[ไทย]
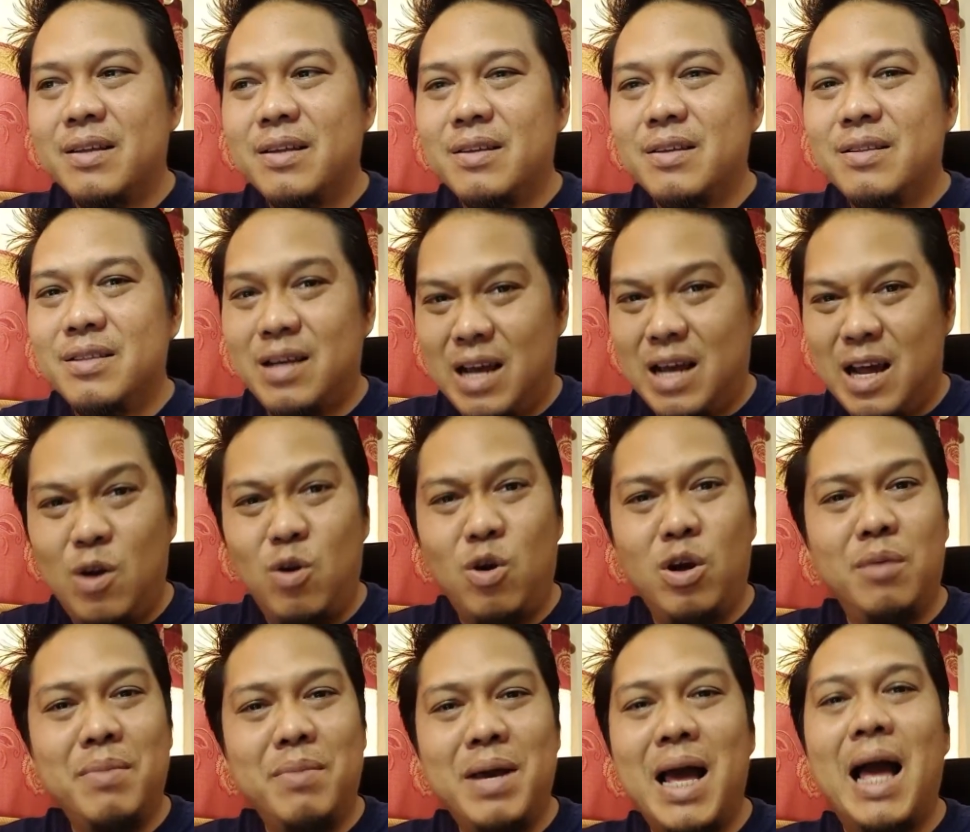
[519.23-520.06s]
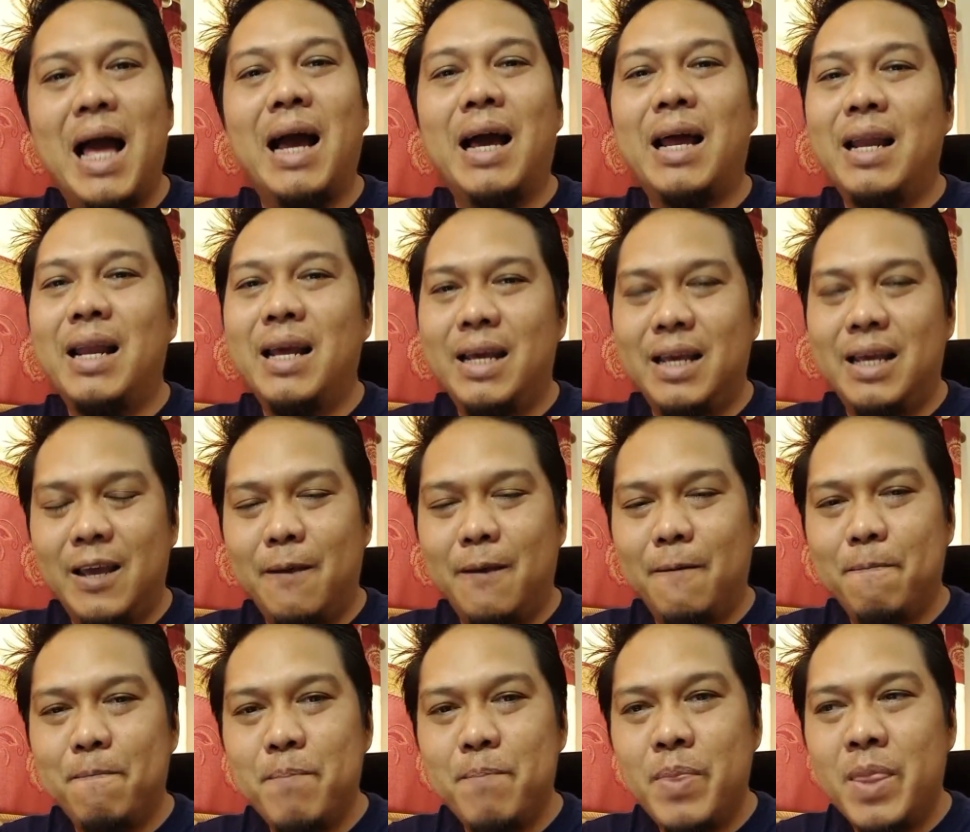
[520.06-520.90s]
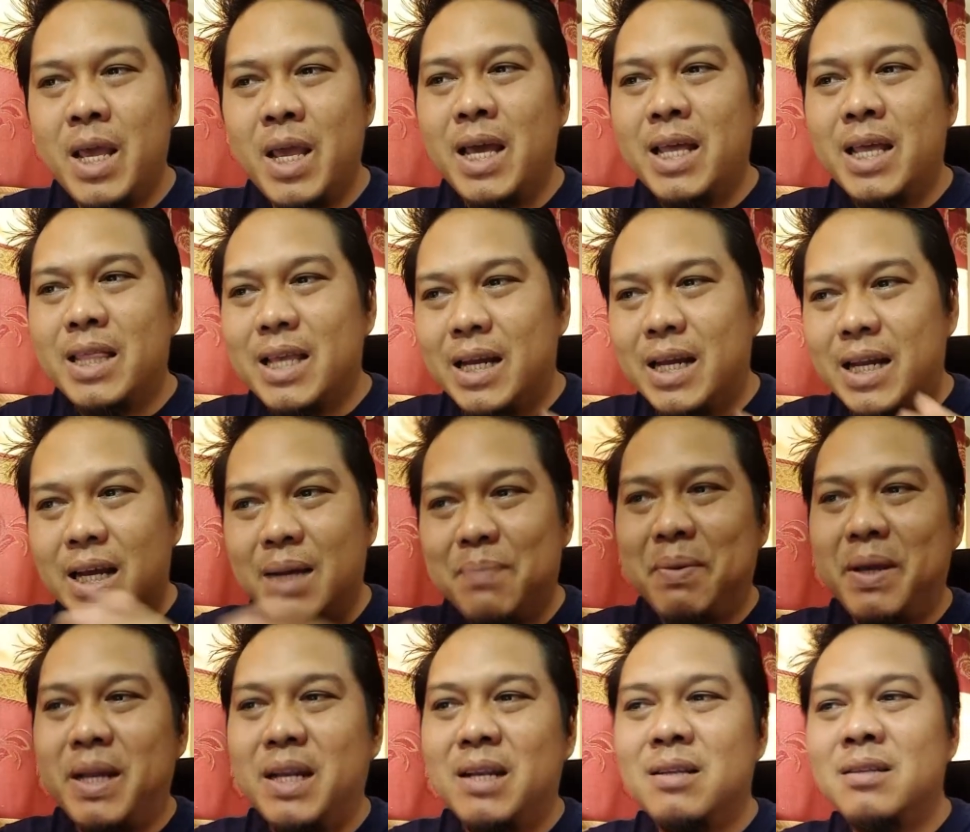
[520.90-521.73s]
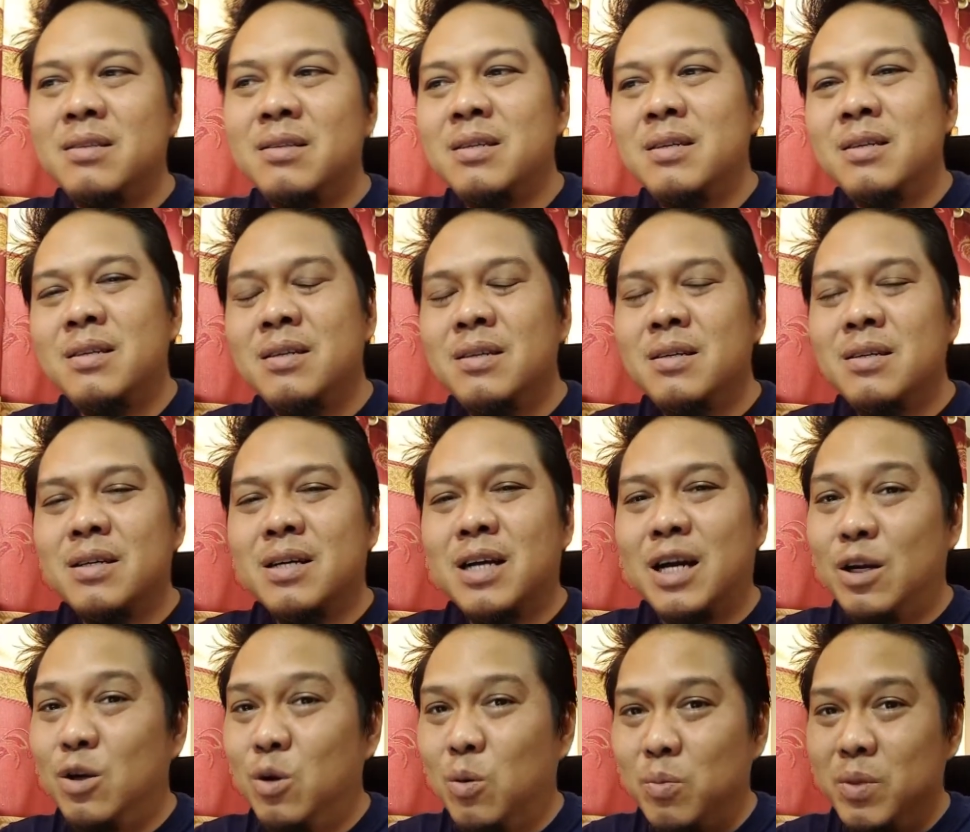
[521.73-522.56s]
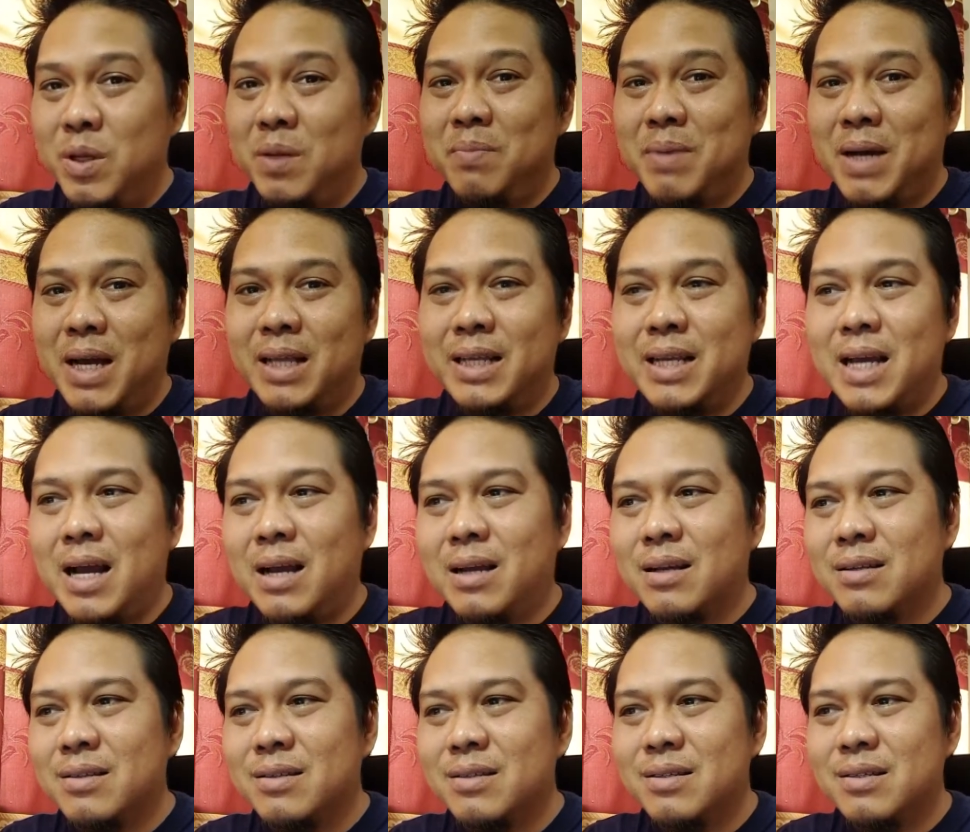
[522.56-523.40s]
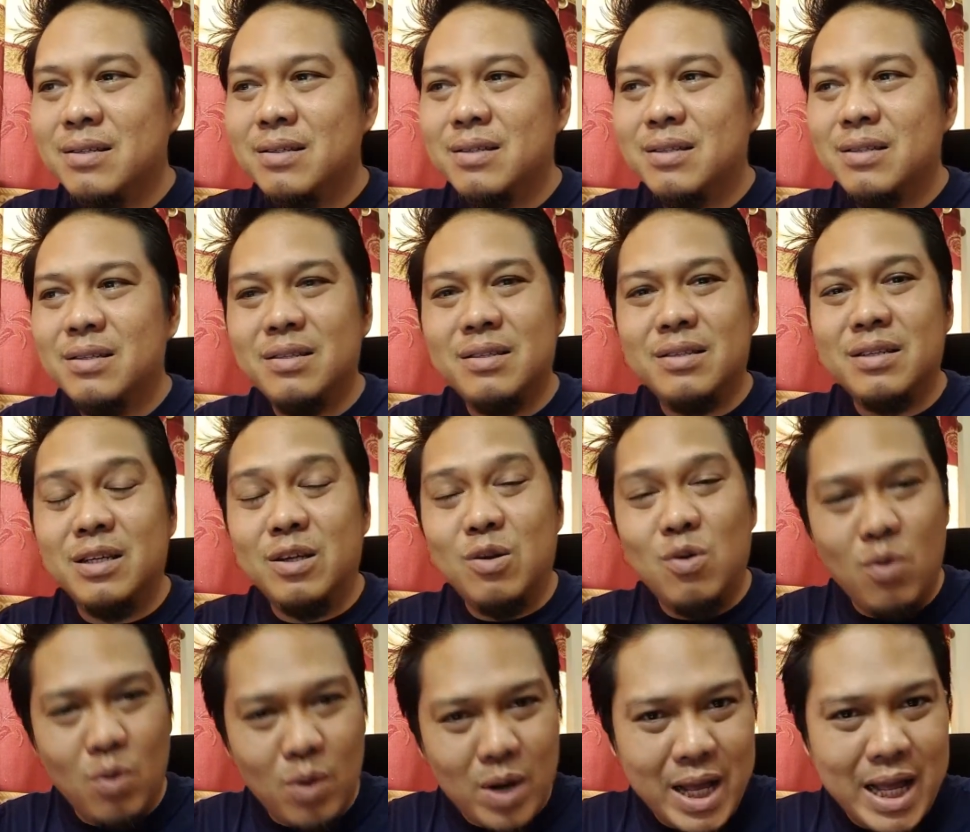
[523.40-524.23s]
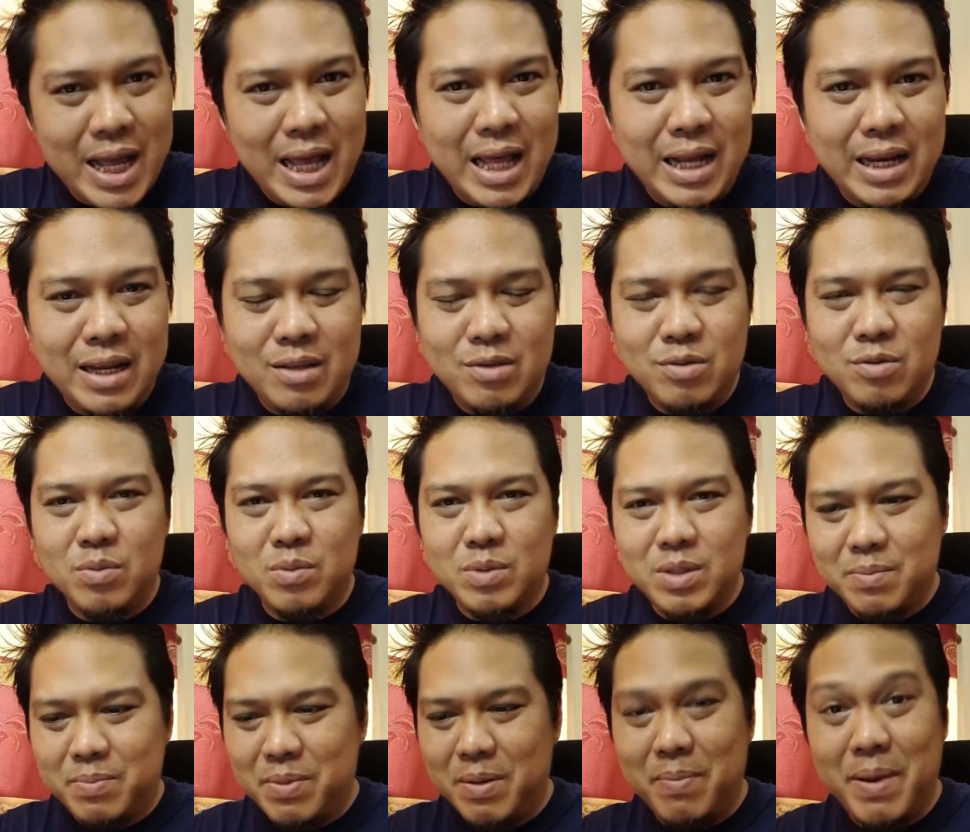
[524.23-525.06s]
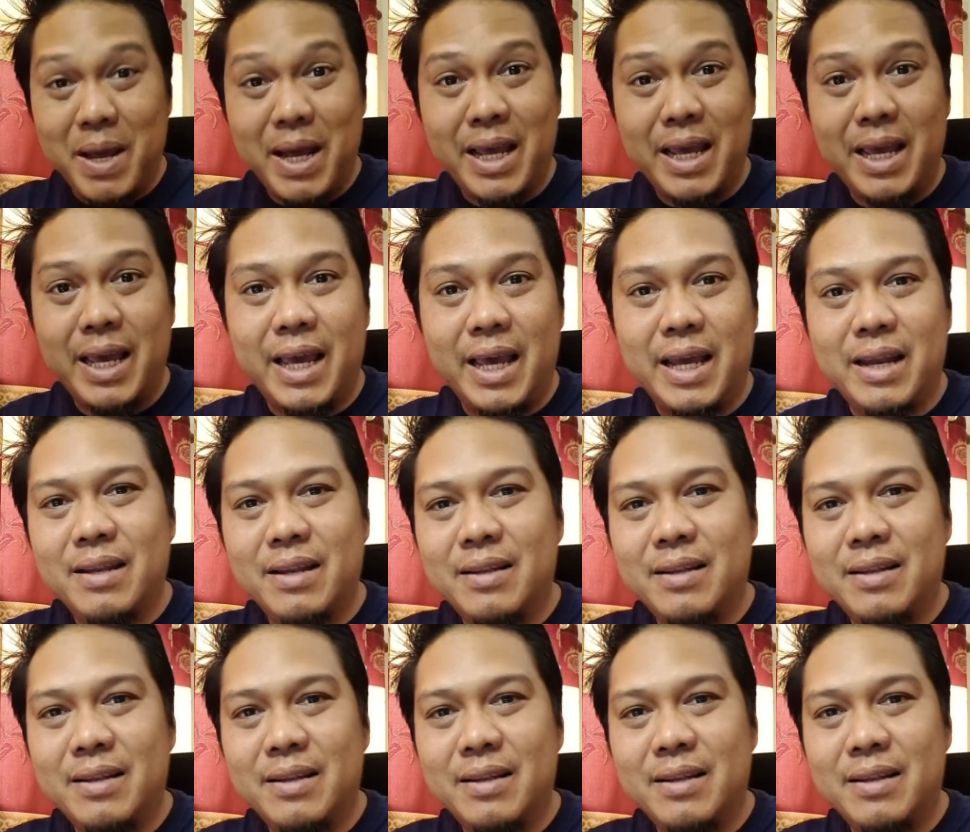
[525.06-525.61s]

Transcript: แต่อร่อยมากอะไรเงี้ย แต่ถ้าเป็นขนมที่มาจากหนึ่งหกห้าเนี่ย มันจะเป็นแพ็กเกจ